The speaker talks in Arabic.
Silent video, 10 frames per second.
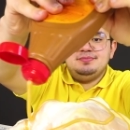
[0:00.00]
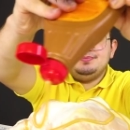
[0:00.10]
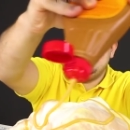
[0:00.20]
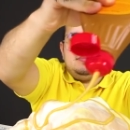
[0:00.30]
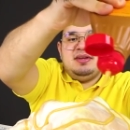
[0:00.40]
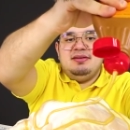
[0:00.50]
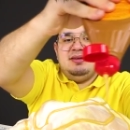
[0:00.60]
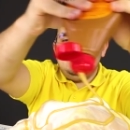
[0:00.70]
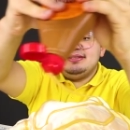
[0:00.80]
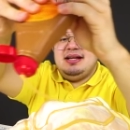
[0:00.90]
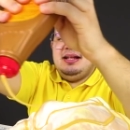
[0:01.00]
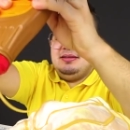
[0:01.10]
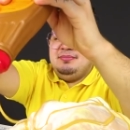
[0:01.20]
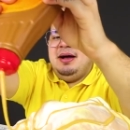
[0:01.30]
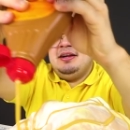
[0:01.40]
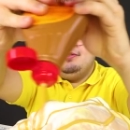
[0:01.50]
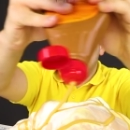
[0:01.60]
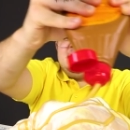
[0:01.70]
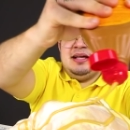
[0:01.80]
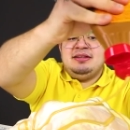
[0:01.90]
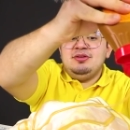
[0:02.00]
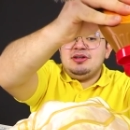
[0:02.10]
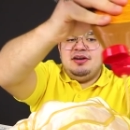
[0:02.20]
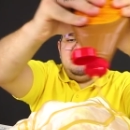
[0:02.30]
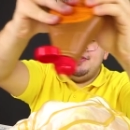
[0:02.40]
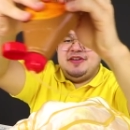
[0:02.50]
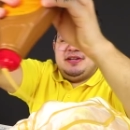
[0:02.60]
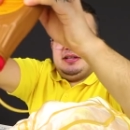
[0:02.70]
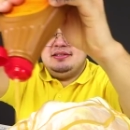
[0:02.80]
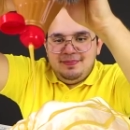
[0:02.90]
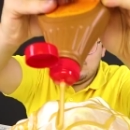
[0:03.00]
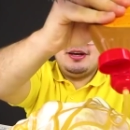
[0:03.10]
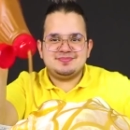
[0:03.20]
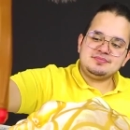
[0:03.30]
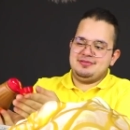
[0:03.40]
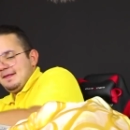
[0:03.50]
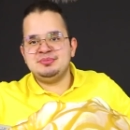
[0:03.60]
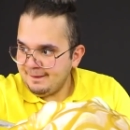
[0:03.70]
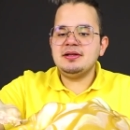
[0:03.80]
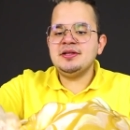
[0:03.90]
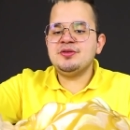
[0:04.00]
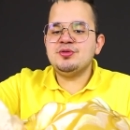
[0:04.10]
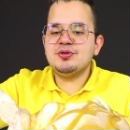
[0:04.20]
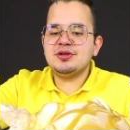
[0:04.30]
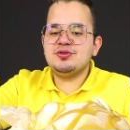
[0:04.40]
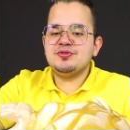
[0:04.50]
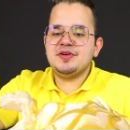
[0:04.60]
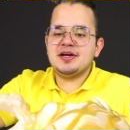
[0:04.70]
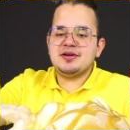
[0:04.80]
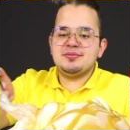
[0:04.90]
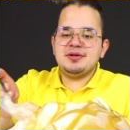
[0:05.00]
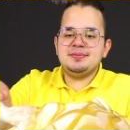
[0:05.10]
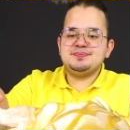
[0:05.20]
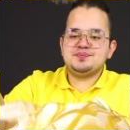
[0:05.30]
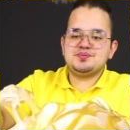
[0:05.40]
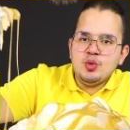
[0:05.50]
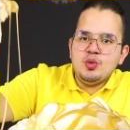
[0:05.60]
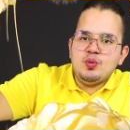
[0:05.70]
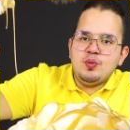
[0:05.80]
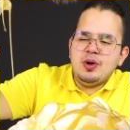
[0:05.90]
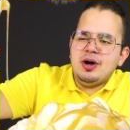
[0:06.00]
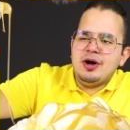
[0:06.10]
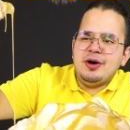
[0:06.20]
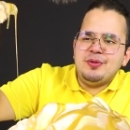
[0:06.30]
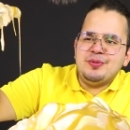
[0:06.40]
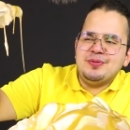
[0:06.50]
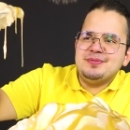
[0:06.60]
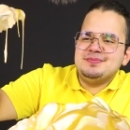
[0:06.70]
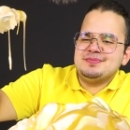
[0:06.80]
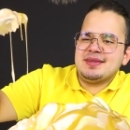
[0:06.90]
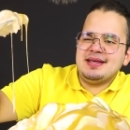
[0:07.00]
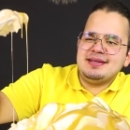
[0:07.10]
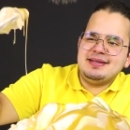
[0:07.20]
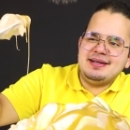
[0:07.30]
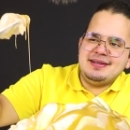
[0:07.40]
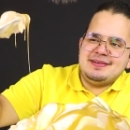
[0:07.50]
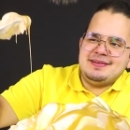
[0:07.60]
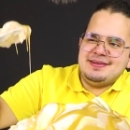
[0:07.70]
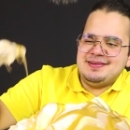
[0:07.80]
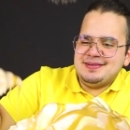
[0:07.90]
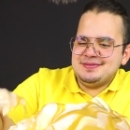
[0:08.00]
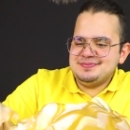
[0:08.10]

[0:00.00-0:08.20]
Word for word: بس والله صراحة ما اعرف بس اتوقع في فرق خلينا نذوق التوفي حقهم ده واو يا الله